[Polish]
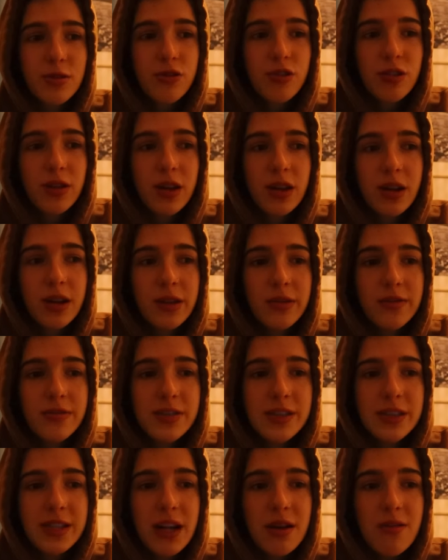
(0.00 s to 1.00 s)
to, że
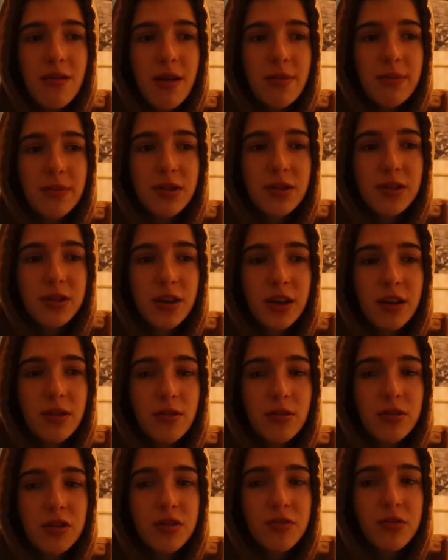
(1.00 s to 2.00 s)
wstałam dzisiaj
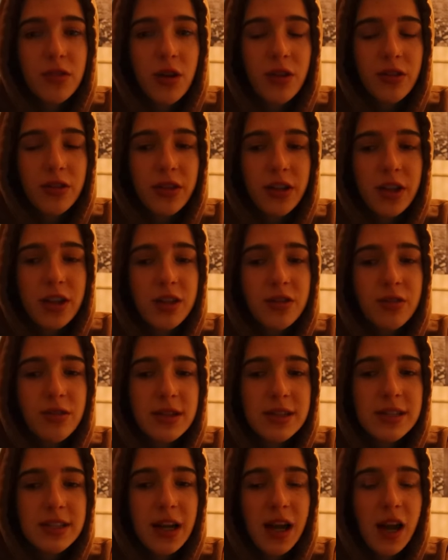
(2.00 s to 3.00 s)
o dziewiątej, to
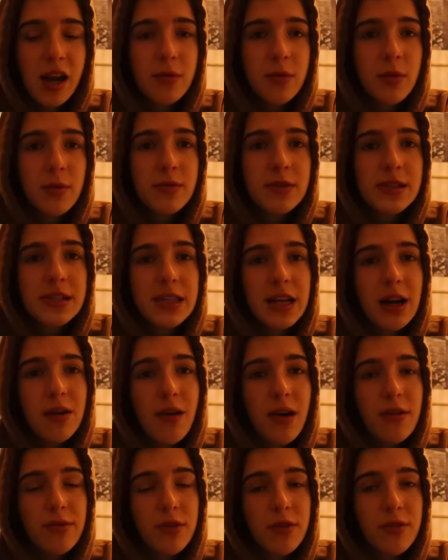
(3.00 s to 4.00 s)
jest tak jakbym
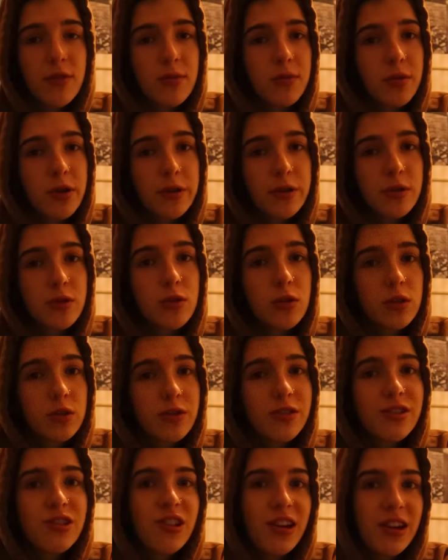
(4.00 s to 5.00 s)
wstała w Nowym Jorku o
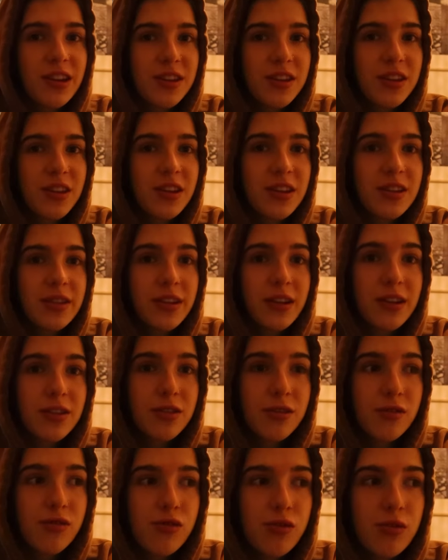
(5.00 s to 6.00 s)
trzeciej i tak
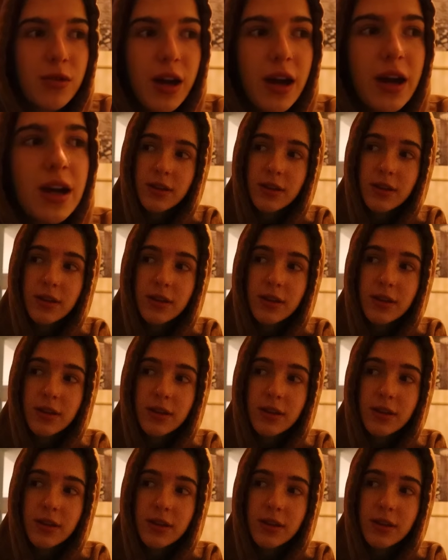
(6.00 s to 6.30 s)
się czuję.